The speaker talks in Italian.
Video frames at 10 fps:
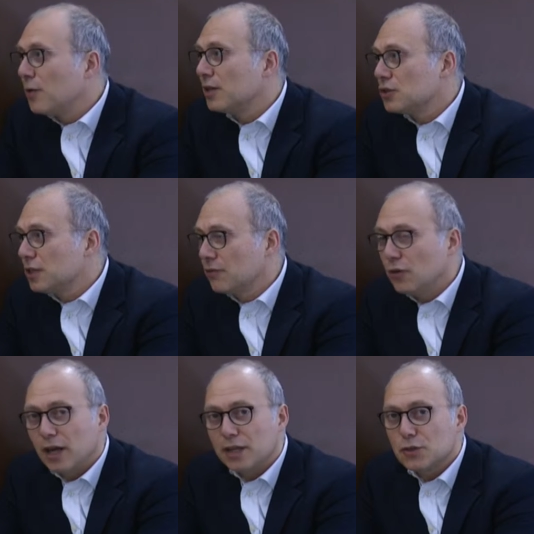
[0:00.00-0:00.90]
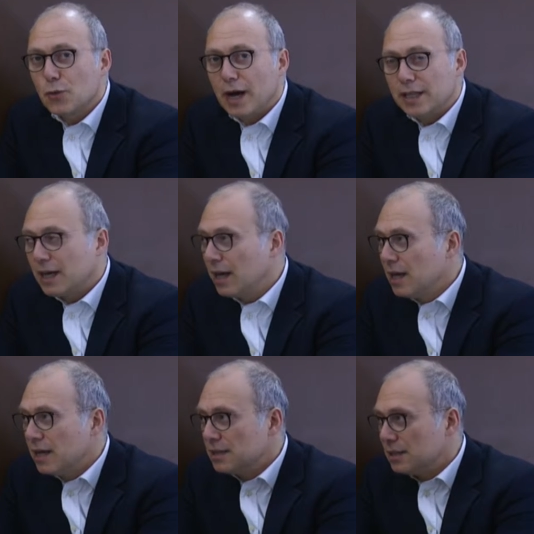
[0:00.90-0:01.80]
quando si lavora in squadra
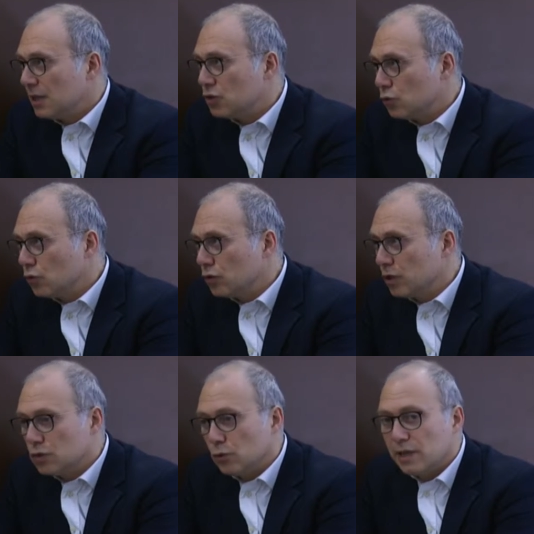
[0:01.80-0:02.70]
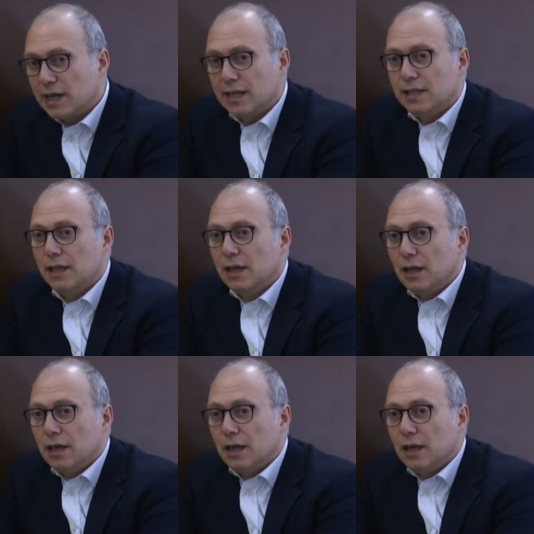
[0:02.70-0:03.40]
si raggiungono i risultati